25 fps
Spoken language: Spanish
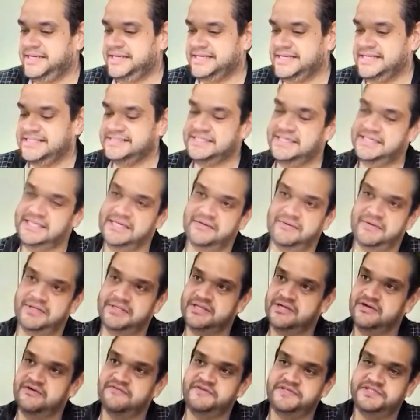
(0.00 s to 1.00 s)
Que se acercan a
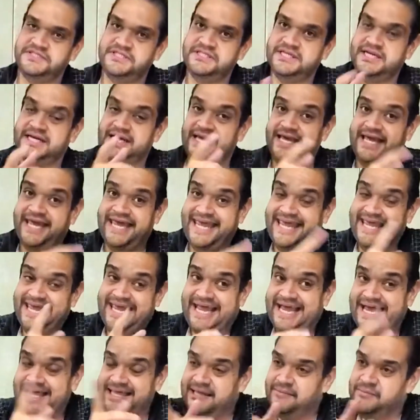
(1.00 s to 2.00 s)
nuestras oficinas
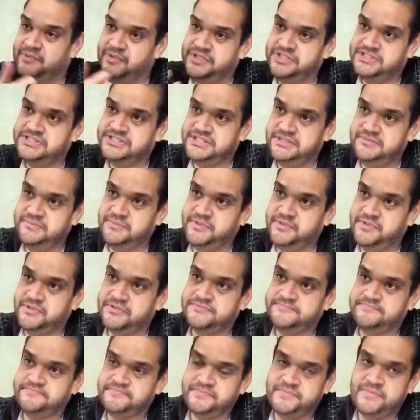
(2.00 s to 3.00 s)
en cada
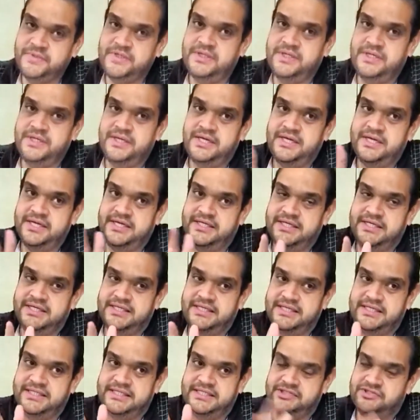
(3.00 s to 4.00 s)
municipio
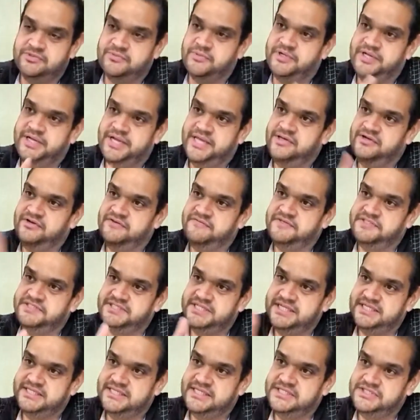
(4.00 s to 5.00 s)
se supone que hay una
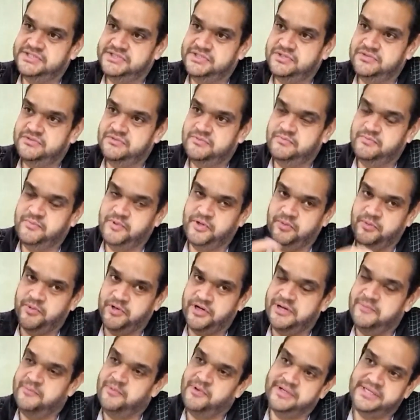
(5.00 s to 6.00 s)
oficina de extensión, pero
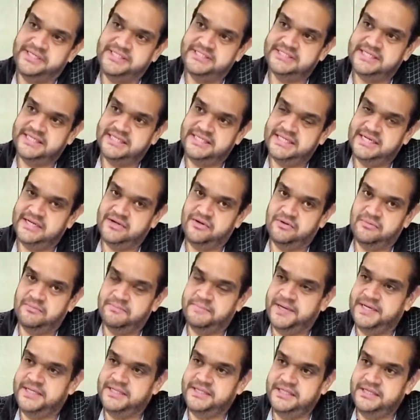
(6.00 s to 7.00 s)
por ejemplo aquí en Salinas
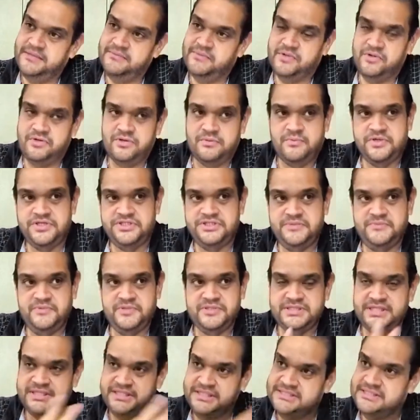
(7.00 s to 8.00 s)
compartimos los
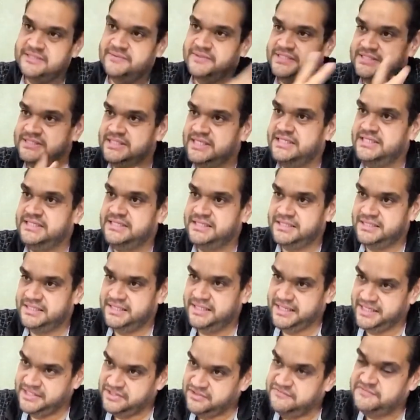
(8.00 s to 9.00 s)
municipios de Santa Isabel y Salinas
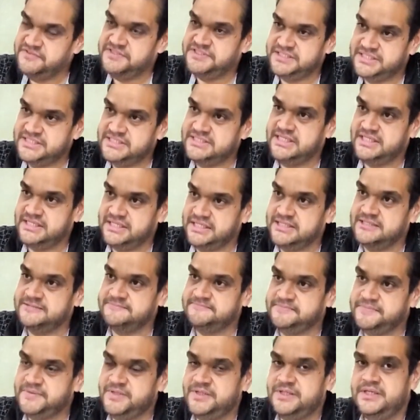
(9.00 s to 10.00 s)
en esta oficina de Salinas.
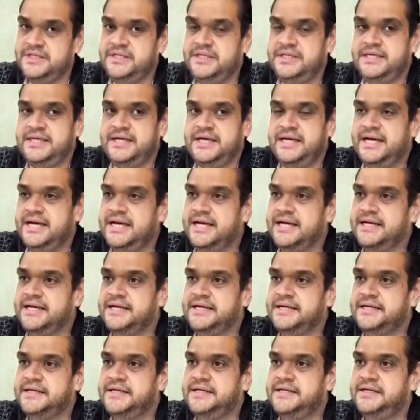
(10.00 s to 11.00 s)
¿Y estamos
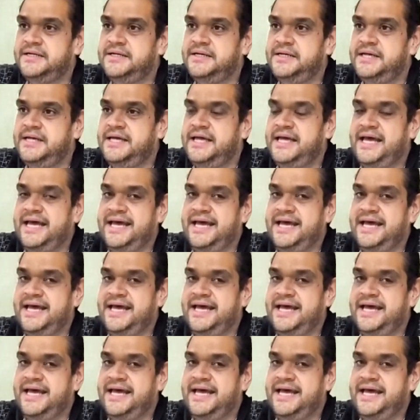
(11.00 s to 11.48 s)
localizados ahí?